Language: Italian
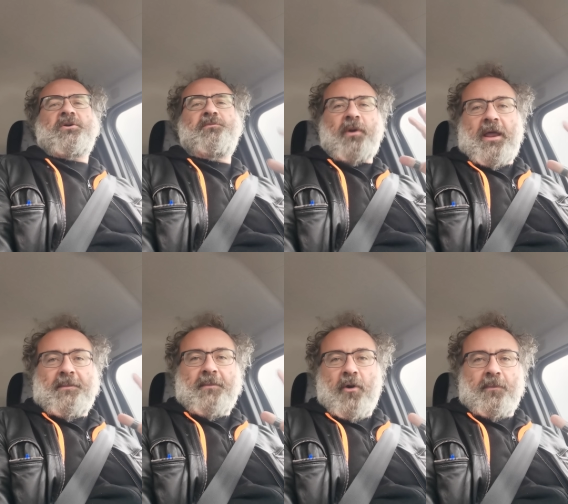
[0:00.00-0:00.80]
c'è un
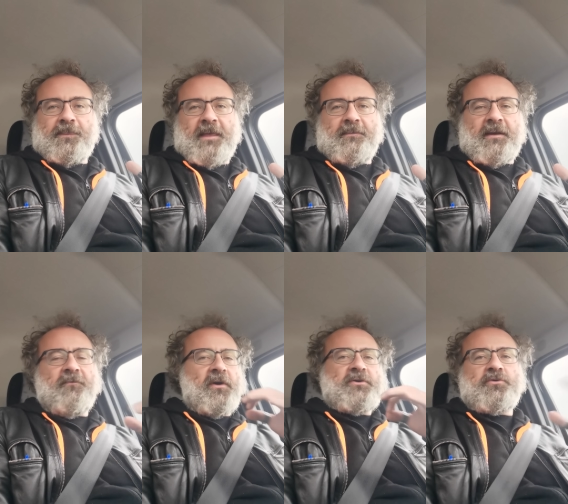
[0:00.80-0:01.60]
problema a monte che
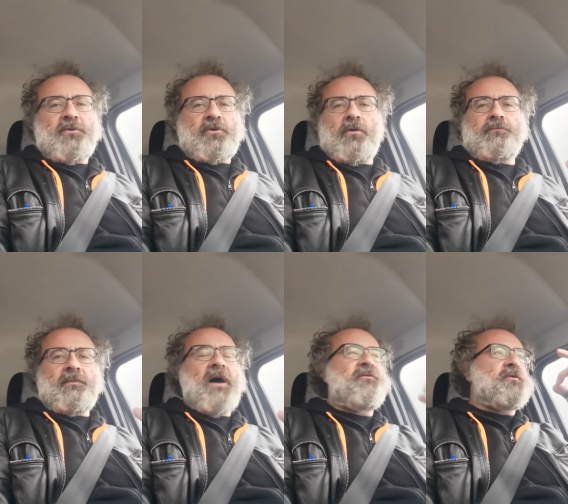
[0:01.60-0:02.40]
vorrei
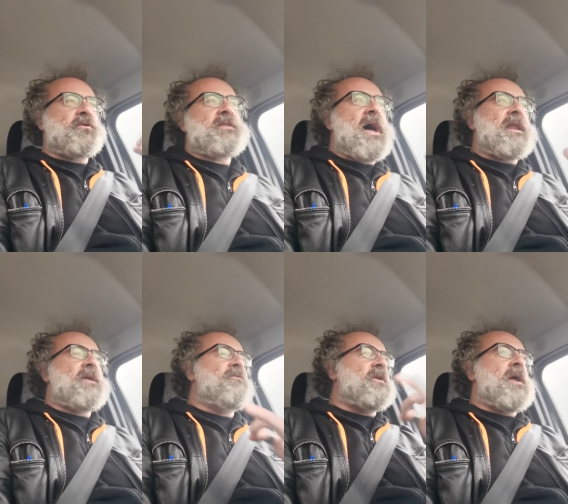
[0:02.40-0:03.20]
subito affrontare
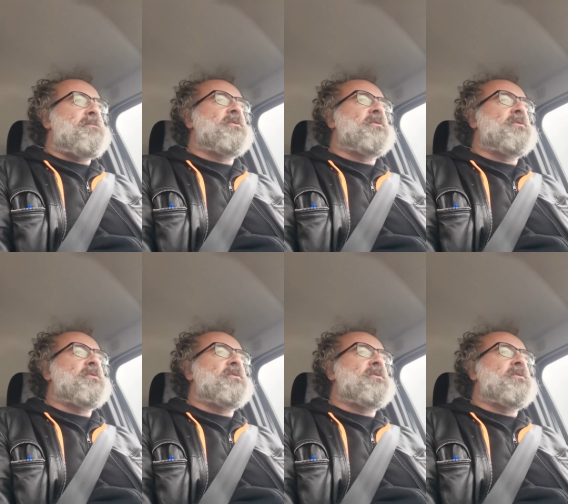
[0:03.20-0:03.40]
che vorrei